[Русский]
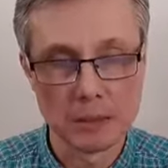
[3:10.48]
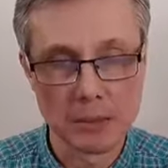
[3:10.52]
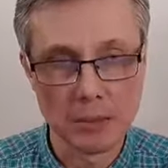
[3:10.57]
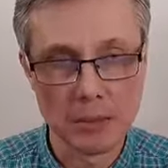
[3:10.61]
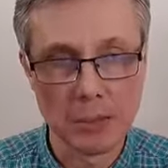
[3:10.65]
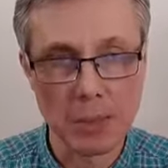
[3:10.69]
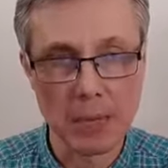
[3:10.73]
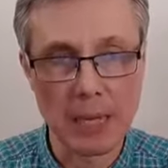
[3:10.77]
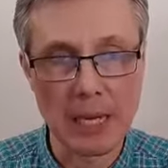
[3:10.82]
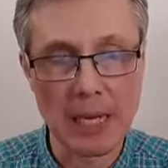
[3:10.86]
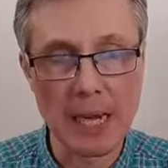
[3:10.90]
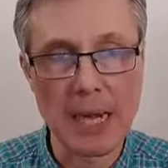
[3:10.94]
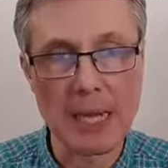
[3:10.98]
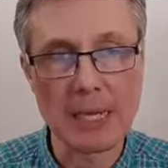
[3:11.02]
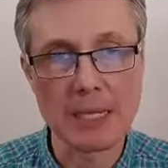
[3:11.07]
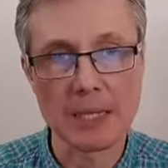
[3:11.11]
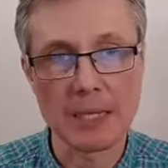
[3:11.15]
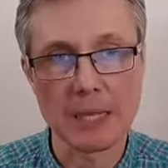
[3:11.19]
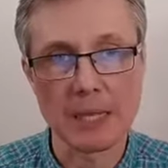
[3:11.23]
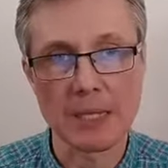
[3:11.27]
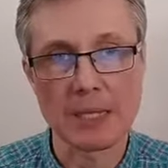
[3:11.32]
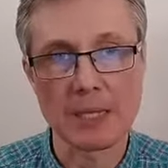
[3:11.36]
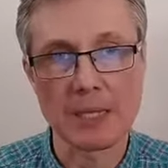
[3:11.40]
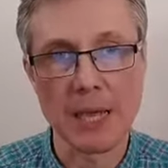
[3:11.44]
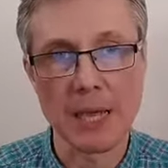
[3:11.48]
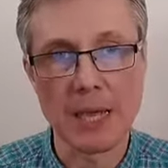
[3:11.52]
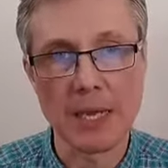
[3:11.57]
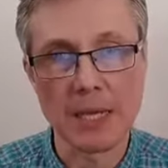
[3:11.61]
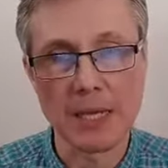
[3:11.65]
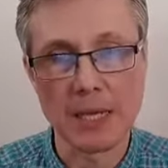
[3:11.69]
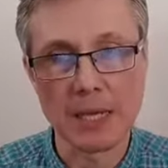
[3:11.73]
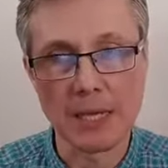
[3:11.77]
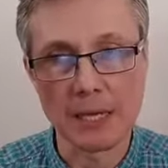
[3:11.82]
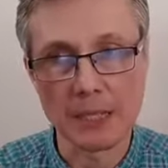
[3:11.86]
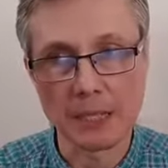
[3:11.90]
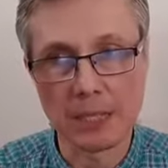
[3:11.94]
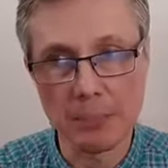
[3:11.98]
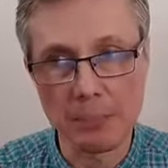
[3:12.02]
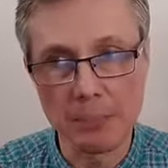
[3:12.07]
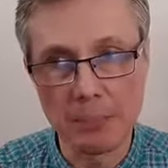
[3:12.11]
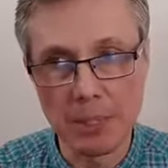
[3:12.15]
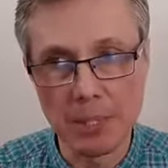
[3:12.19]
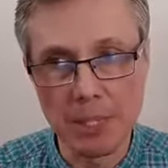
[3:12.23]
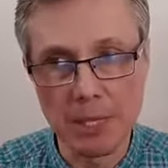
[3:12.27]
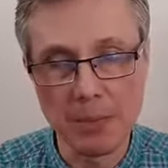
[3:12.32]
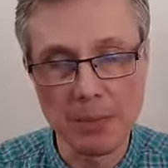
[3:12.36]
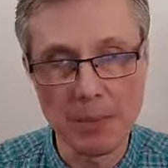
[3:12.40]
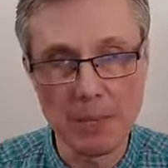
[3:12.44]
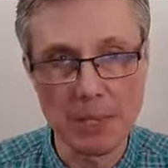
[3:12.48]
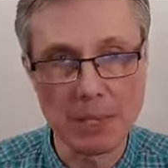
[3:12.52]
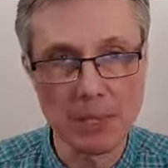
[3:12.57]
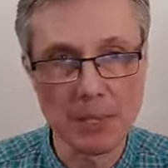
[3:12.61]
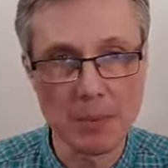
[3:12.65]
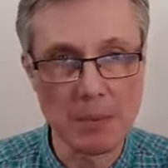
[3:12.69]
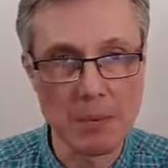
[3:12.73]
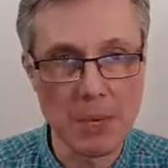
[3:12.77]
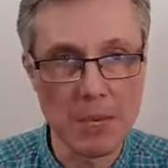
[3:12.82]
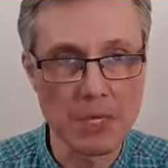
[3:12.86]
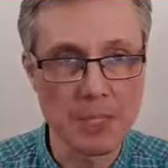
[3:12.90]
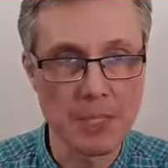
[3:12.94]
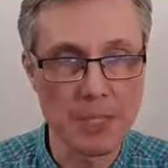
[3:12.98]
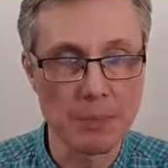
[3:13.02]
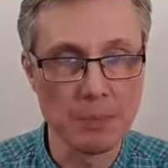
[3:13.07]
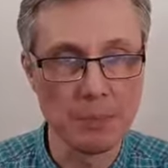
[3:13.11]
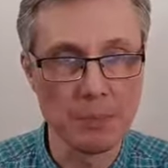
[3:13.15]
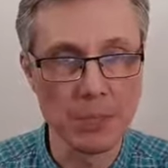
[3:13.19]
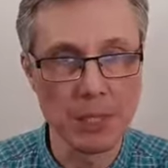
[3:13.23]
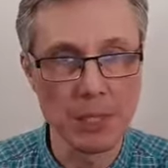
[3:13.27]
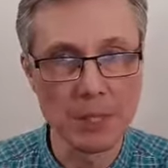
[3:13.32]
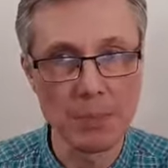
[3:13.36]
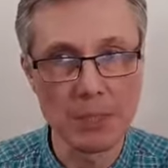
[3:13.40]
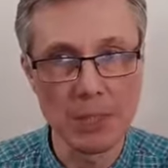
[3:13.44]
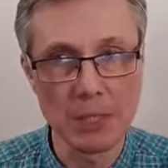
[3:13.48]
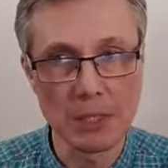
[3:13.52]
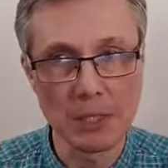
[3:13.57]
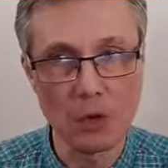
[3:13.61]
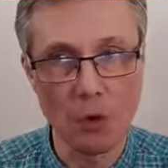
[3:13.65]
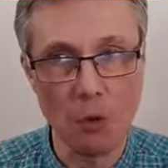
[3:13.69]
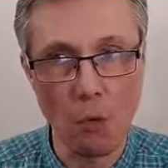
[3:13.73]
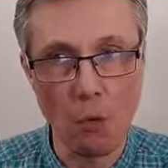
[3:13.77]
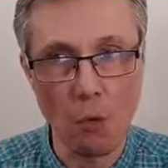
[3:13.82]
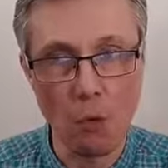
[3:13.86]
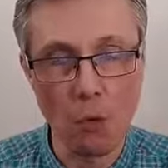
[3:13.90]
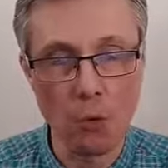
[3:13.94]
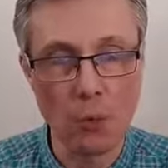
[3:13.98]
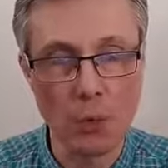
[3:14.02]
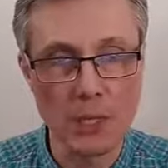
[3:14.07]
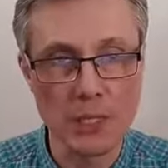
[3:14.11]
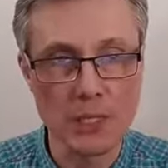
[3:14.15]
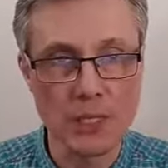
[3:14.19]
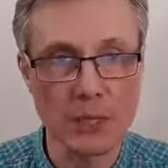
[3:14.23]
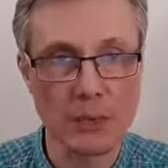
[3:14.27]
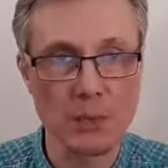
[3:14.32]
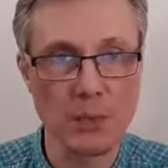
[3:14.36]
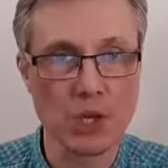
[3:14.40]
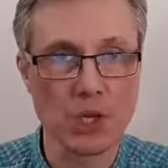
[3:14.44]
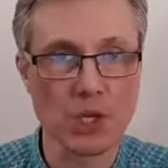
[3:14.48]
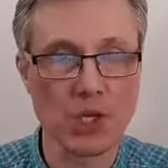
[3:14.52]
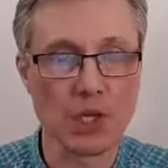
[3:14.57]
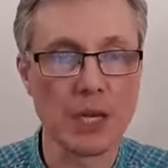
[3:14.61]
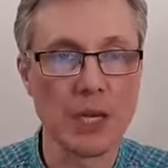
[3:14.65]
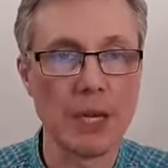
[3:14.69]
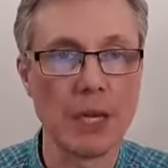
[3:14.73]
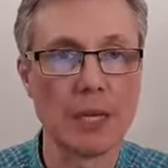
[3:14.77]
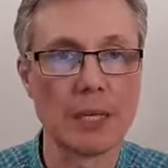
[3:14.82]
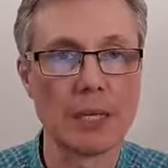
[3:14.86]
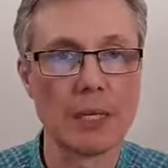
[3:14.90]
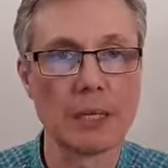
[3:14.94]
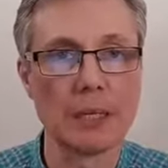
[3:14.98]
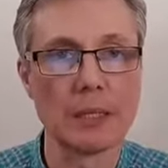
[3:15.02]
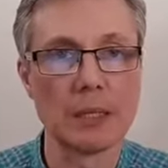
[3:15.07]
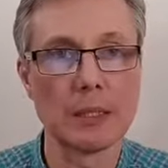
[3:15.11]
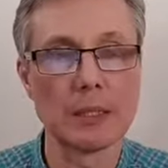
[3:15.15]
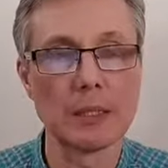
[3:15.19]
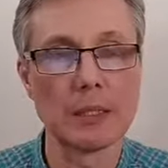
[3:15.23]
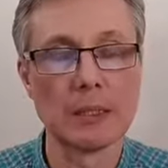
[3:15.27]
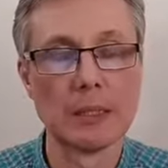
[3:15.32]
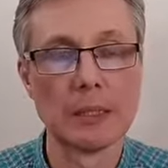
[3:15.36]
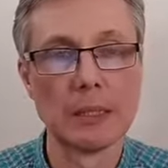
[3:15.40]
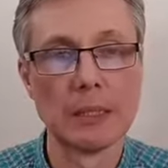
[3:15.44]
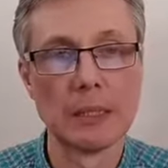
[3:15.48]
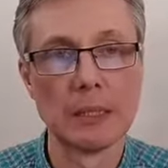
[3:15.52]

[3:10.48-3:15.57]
Покаяние, раскаяние – это перемена мысли, перемена образа мышления,